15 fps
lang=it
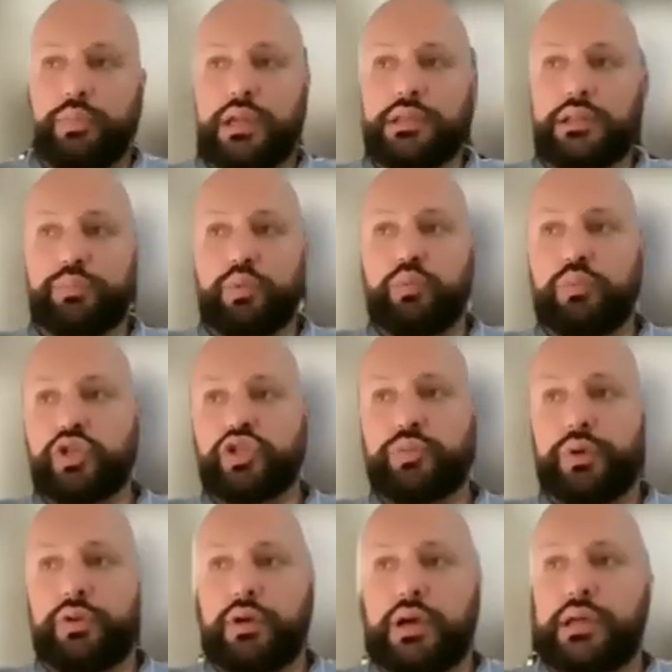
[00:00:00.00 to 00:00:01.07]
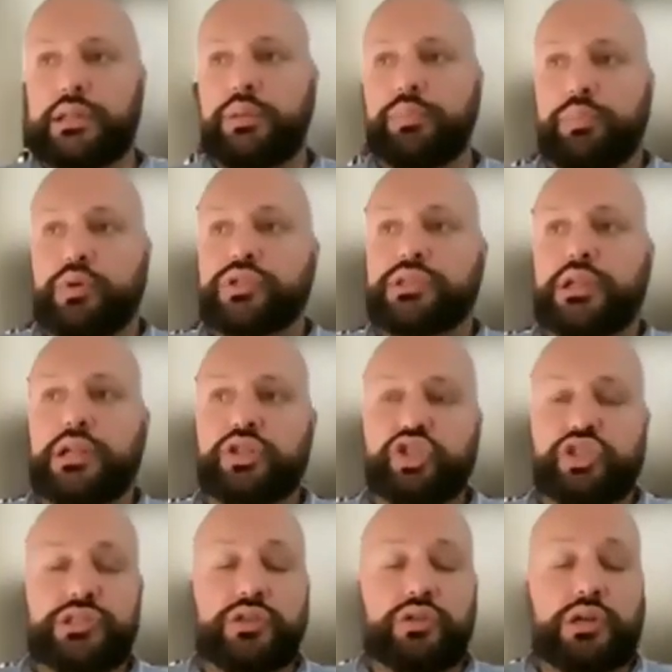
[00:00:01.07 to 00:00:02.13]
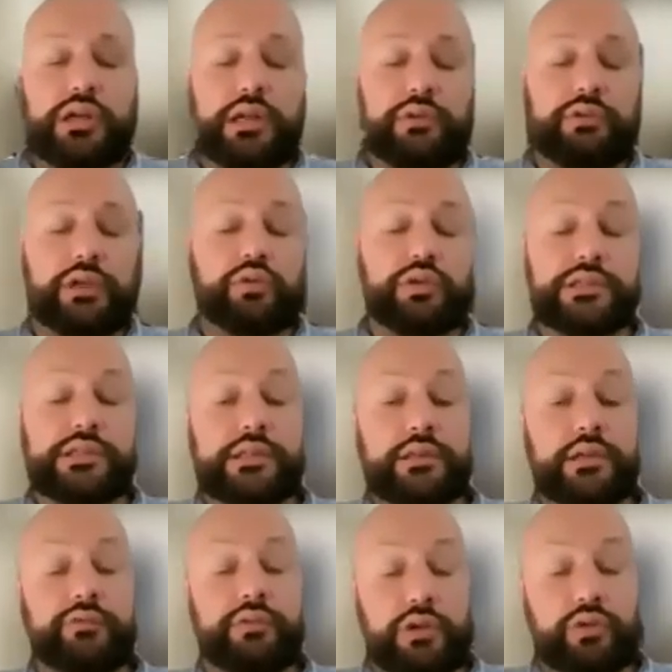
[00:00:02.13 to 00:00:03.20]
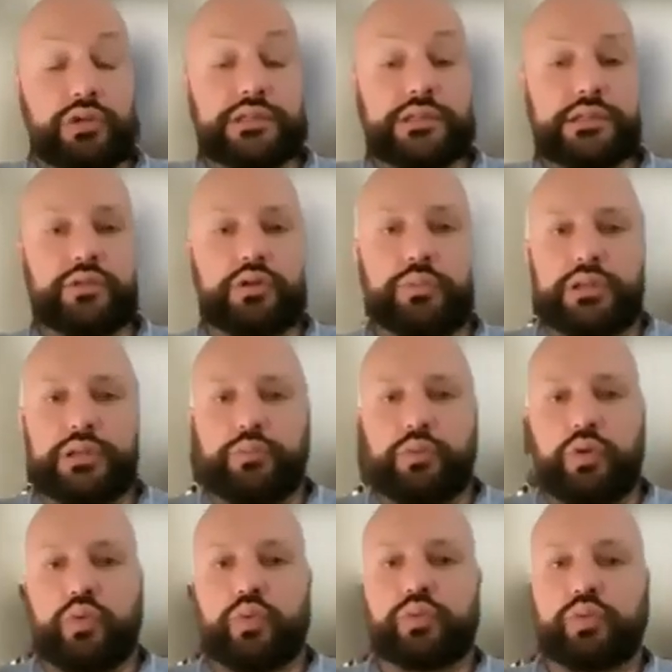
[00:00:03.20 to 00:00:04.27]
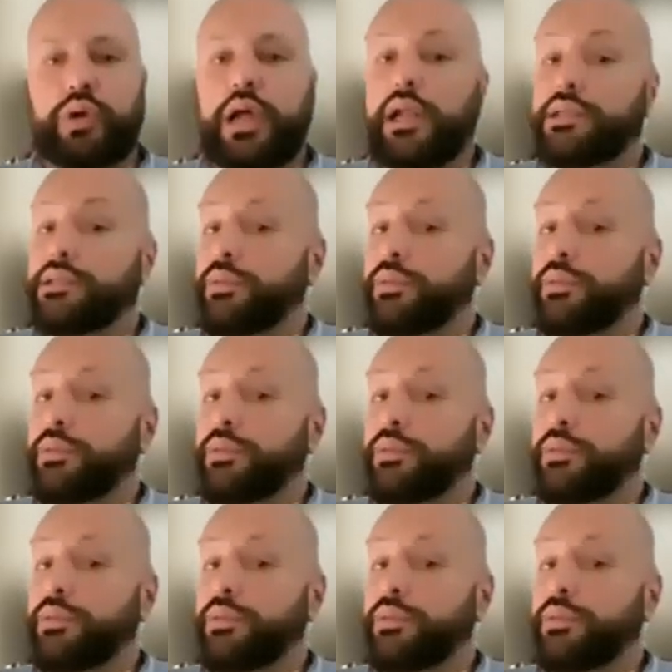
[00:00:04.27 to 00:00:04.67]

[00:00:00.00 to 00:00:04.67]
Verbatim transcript: per enti pubblici e privati preposti alla gestione e alla valorizza valorizzazione del patrimonio culturale.